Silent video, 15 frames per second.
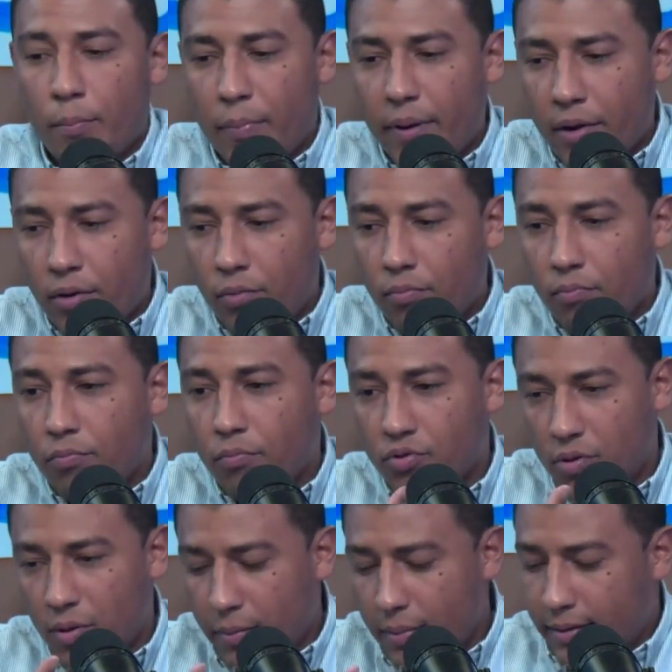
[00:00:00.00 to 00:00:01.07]
pero
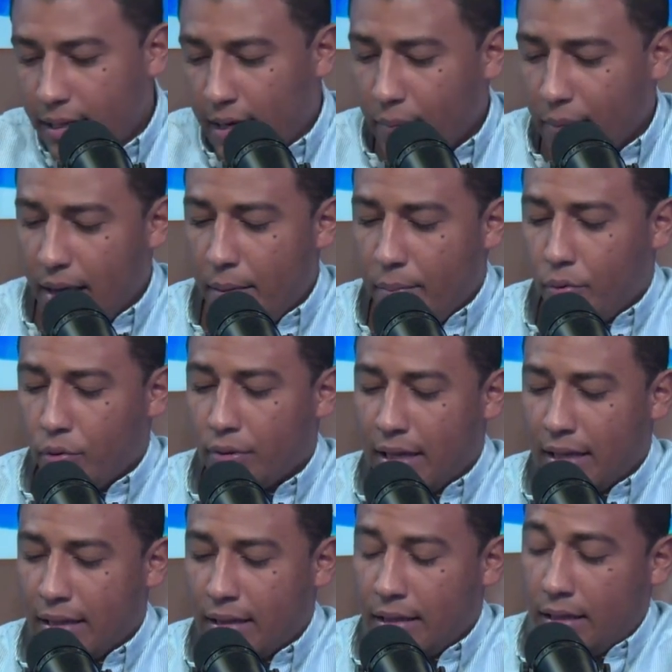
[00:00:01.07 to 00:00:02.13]
posiblemente la más
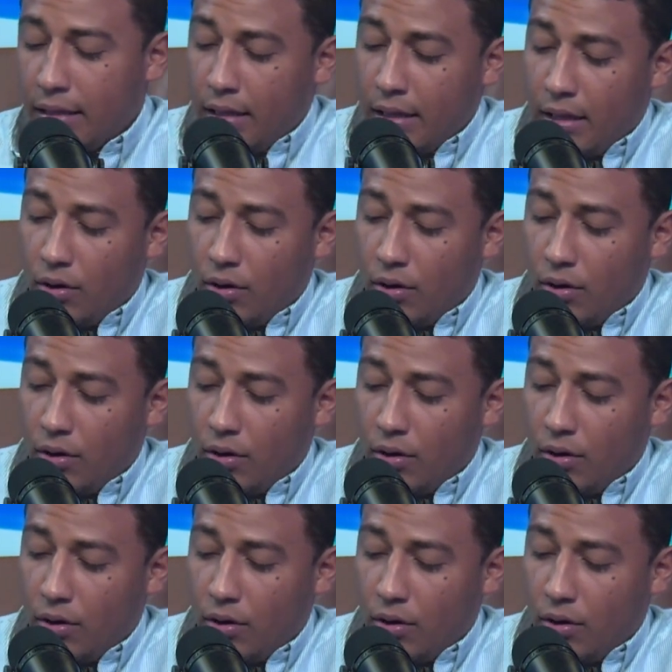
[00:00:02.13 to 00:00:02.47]
importante